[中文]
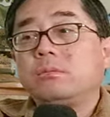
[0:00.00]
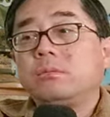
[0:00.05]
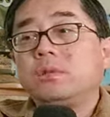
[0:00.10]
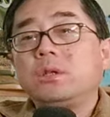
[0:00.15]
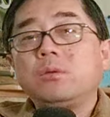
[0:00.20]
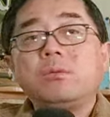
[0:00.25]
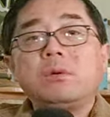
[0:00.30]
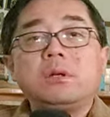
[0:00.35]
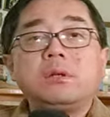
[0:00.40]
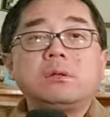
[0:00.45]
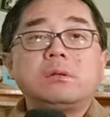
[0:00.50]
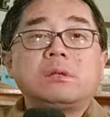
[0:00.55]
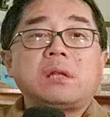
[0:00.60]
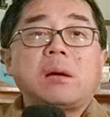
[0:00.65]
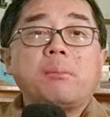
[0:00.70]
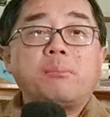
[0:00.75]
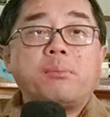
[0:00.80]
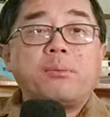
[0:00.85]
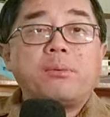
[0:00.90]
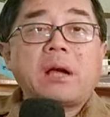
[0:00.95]
因为
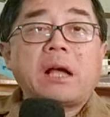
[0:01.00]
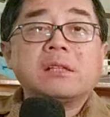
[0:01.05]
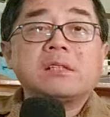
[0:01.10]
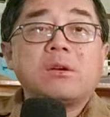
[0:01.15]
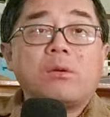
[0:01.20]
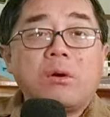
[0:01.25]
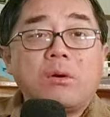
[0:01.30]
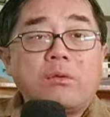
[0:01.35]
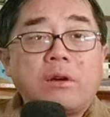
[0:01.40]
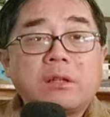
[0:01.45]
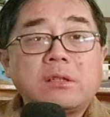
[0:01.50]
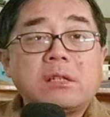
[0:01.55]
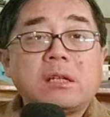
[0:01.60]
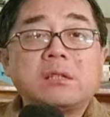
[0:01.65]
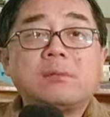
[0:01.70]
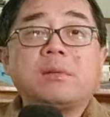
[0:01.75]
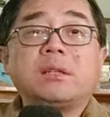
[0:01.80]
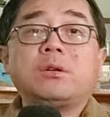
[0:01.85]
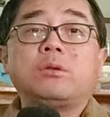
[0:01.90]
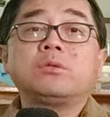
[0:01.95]
他不敢再往房地
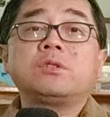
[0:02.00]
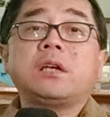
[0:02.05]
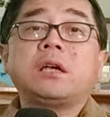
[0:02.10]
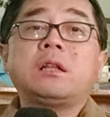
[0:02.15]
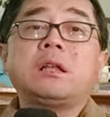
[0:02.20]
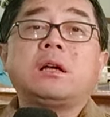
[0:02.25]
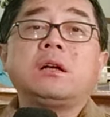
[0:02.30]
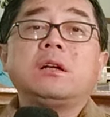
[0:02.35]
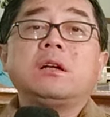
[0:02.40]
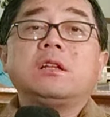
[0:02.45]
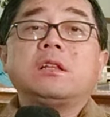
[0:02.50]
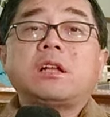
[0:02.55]
产里面投钱了。